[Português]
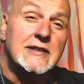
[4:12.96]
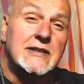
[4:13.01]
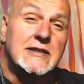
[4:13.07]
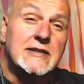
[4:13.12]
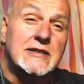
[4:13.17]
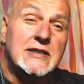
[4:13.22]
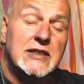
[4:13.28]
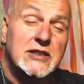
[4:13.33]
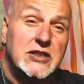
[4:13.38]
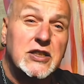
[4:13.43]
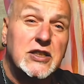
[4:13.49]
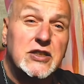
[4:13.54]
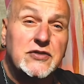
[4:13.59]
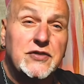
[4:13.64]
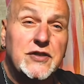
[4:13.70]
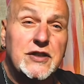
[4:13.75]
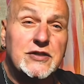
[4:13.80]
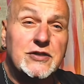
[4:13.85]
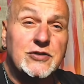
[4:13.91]
E esses
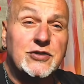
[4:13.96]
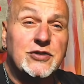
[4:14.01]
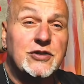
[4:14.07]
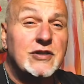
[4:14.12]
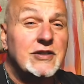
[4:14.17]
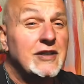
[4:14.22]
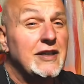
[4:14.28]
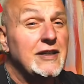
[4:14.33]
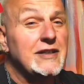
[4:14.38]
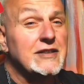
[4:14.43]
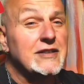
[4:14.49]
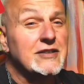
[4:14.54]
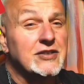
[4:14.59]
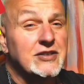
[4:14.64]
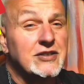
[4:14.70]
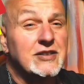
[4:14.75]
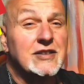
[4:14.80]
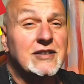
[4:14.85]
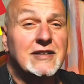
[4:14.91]
vídeos,
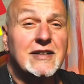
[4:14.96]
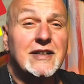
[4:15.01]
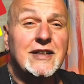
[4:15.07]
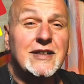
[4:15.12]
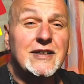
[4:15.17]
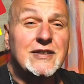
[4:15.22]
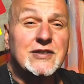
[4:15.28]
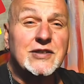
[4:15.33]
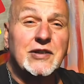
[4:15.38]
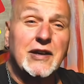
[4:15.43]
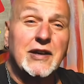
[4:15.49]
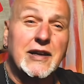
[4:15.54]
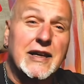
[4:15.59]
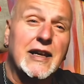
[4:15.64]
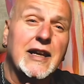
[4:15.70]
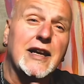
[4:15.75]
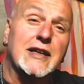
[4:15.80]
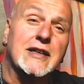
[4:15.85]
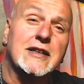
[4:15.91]
eles são
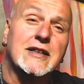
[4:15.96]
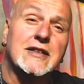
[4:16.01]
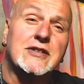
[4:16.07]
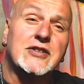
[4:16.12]
naquela linha de